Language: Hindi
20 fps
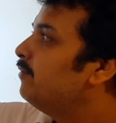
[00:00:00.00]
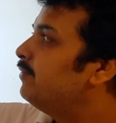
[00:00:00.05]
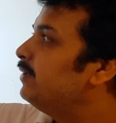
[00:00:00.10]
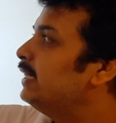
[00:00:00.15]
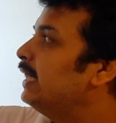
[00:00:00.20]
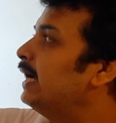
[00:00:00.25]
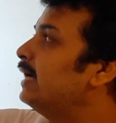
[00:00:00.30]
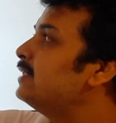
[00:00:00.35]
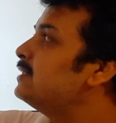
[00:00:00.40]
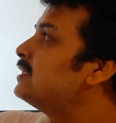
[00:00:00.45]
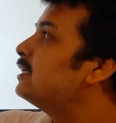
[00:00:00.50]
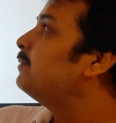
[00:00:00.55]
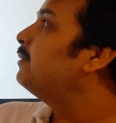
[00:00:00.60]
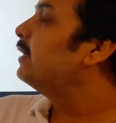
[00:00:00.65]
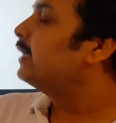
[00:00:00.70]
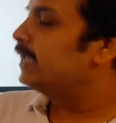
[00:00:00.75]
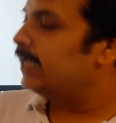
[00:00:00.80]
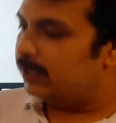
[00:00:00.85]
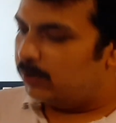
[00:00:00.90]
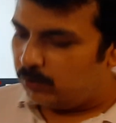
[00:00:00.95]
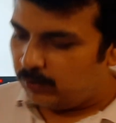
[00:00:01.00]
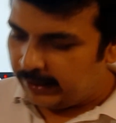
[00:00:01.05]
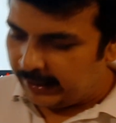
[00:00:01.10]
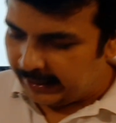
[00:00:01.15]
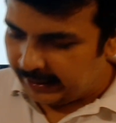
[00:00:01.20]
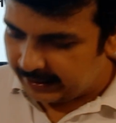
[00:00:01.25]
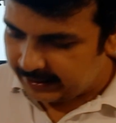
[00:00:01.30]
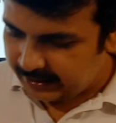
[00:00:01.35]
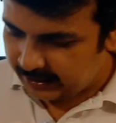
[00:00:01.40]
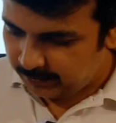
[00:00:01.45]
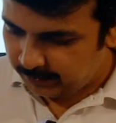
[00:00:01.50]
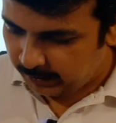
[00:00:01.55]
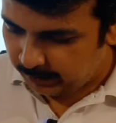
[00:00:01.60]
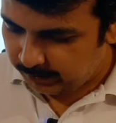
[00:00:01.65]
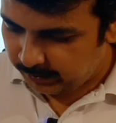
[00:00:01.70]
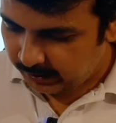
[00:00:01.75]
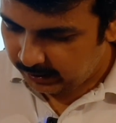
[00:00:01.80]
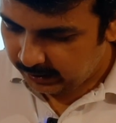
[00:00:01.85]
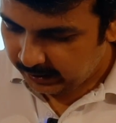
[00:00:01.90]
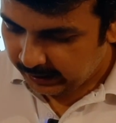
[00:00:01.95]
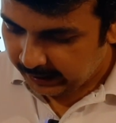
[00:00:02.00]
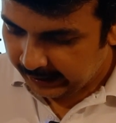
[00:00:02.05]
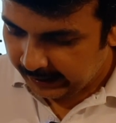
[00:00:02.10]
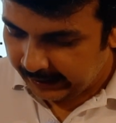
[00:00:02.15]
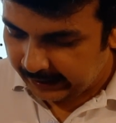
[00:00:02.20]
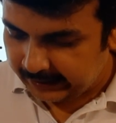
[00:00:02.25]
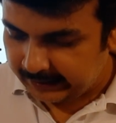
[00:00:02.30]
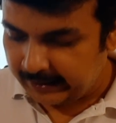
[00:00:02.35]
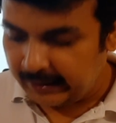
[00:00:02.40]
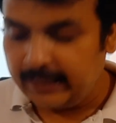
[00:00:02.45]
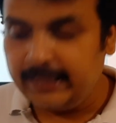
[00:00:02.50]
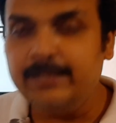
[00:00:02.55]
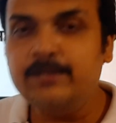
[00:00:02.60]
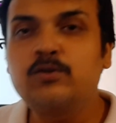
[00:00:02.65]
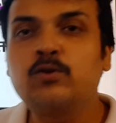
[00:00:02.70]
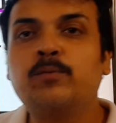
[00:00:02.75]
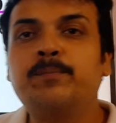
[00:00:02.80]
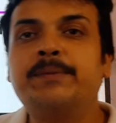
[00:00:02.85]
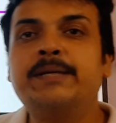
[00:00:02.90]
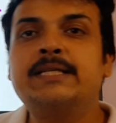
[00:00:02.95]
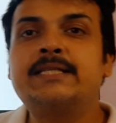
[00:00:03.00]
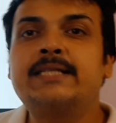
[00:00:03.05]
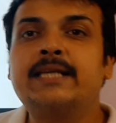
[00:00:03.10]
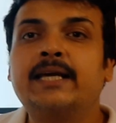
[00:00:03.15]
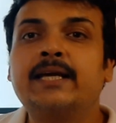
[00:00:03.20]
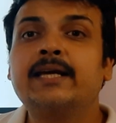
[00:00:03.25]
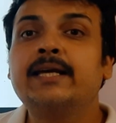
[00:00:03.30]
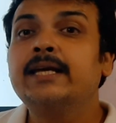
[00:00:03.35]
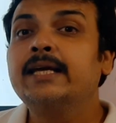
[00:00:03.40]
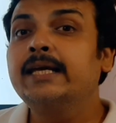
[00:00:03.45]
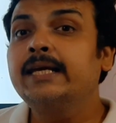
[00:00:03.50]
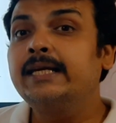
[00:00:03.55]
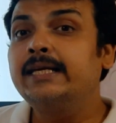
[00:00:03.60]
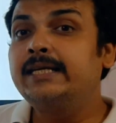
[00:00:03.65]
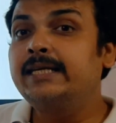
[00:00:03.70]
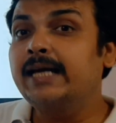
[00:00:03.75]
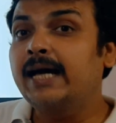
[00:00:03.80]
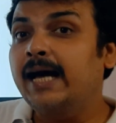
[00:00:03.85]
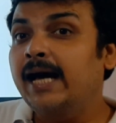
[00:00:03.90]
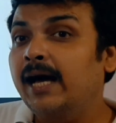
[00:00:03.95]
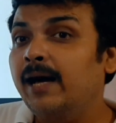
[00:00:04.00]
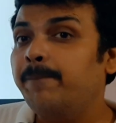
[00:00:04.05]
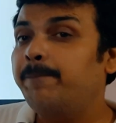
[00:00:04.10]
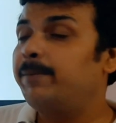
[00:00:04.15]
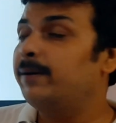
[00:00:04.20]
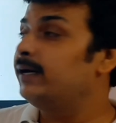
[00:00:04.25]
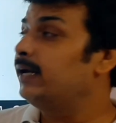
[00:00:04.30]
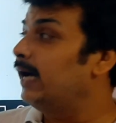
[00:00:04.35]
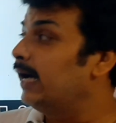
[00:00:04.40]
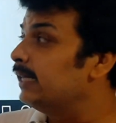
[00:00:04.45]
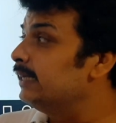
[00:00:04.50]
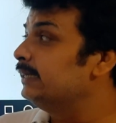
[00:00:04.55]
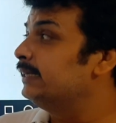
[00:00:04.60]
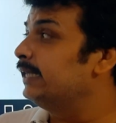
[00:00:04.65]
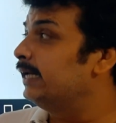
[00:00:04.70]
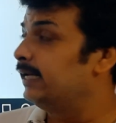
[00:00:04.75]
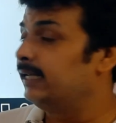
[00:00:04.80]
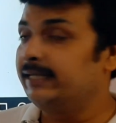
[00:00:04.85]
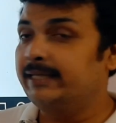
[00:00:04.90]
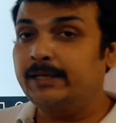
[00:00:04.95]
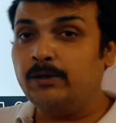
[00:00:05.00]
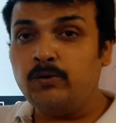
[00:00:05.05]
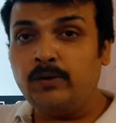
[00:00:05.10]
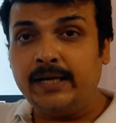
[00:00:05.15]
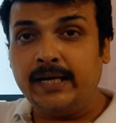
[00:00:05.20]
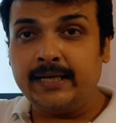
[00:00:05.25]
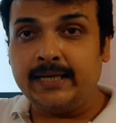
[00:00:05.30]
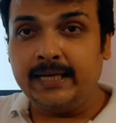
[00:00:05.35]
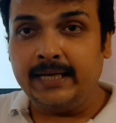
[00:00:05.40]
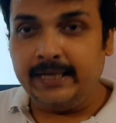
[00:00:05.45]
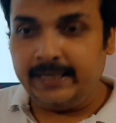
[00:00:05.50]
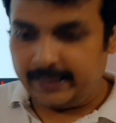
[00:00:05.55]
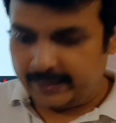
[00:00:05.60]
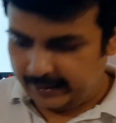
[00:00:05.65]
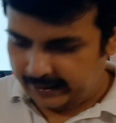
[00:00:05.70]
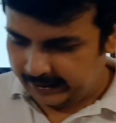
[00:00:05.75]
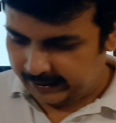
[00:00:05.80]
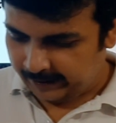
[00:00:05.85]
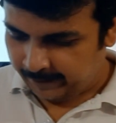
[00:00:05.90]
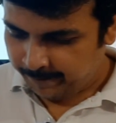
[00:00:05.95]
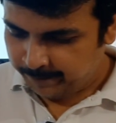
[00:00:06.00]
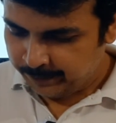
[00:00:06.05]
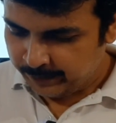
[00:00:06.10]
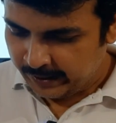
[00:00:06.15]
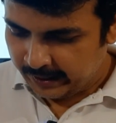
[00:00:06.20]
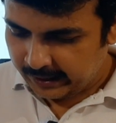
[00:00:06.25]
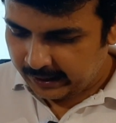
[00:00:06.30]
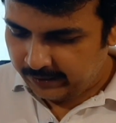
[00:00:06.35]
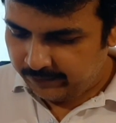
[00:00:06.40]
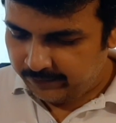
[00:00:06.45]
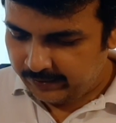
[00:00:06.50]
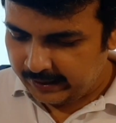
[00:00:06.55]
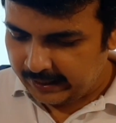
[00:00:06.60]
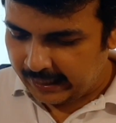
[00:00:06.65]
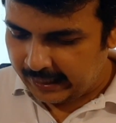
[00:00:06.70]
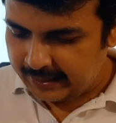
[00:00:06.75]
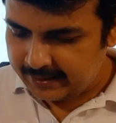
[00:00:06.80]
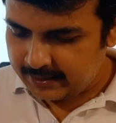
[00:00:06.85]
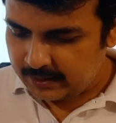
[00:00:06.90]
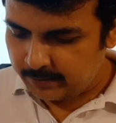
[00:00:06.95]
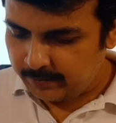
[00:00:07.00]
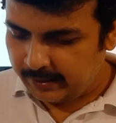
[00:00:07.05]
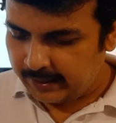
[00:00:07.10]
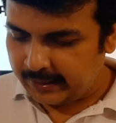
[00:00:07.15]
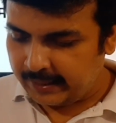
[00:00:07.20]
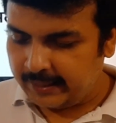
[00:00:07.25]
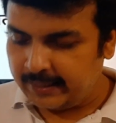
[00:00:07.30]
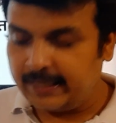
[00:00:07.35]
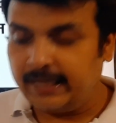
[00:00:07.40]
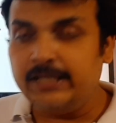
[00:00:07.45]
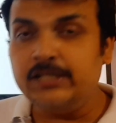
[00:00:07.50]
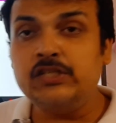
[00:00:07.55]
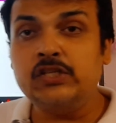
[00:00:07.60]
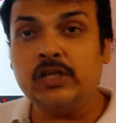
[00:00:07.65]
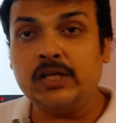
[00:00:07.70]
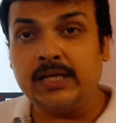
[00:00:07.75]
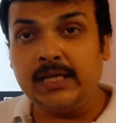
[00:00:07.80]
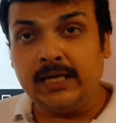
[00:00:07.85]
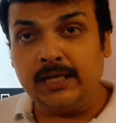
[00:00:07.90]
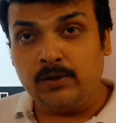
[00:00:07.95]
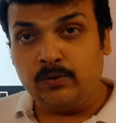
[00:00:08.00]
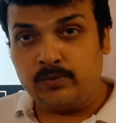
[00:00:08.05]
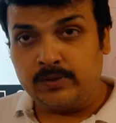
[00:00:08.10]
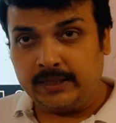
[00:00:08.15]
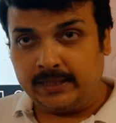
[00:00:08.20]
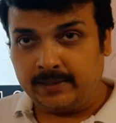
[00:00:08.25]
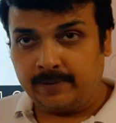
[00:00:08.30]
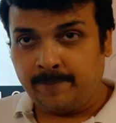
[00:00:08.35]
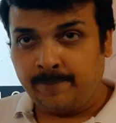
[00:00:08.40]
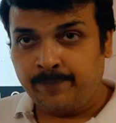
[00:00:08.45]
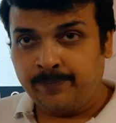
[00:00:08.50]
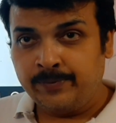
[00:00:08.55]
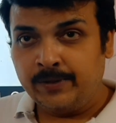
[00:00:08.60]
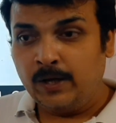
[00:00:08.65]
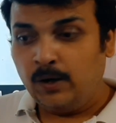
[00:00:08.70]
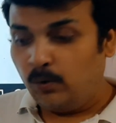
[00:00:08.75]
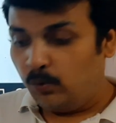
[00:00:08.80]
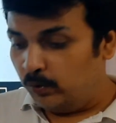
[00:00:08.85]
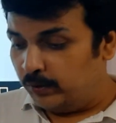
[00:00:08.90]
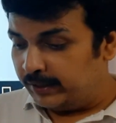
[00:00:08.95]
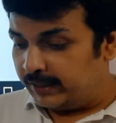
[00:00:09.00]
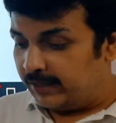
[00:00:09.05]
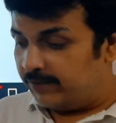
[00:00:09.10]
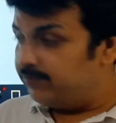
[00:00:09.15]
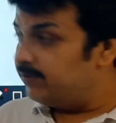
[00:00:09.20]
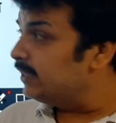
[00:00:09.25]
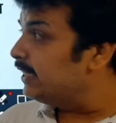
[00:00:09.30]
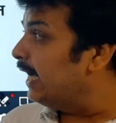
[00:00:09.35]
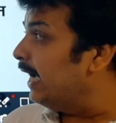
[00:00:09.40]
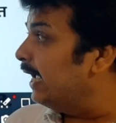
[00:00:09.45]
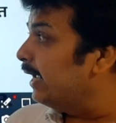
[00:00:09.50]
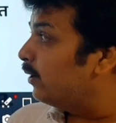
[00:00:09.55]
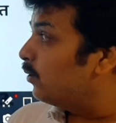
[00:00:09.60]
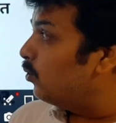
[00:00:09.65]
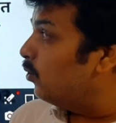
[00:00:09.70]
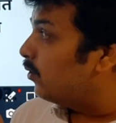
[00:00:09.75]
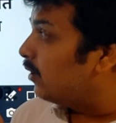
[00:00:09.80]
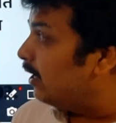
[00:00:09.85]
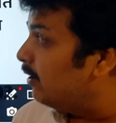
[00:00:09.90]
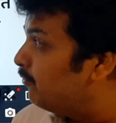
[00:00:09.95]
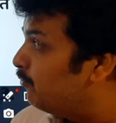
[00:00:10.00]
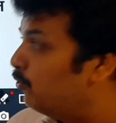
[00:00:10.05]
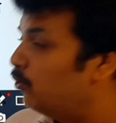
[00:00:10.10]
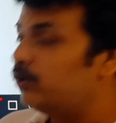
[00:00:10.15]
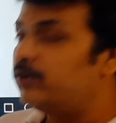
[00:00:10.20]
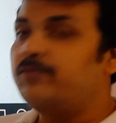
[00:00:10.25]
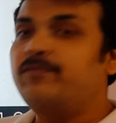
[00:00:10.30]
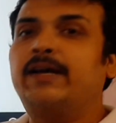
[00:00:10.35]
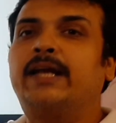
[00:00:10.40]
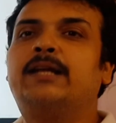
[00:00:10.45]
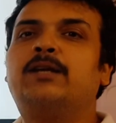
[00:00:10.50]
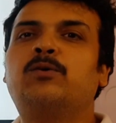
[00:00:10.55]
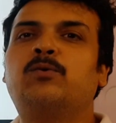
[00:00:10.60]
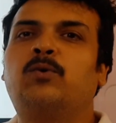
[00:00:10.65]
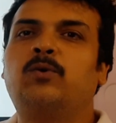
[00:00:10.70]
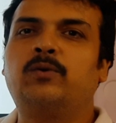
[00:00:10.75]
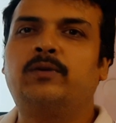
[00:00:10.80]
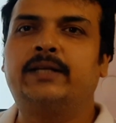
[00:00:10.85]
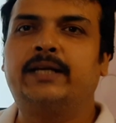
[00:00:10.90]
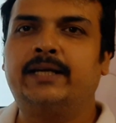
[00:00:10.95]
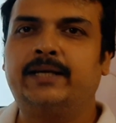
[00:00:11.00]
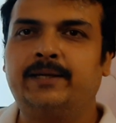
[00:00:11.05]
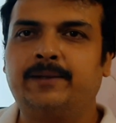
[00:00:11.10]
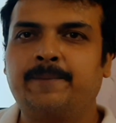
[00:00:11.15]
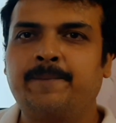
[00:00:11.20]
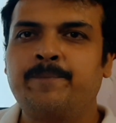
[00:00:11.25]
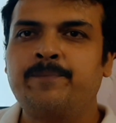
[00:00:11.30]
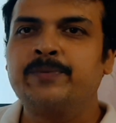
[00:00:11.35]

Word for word: विधानसभा के कुल इलेक्टेड मेंबर इकतालीस है यहां पर अंतर है देखो यहां क्या लिखा है कि विधानसभा के राज्य के अनुसार उनके विधायकों का वोट वैल्यू होता है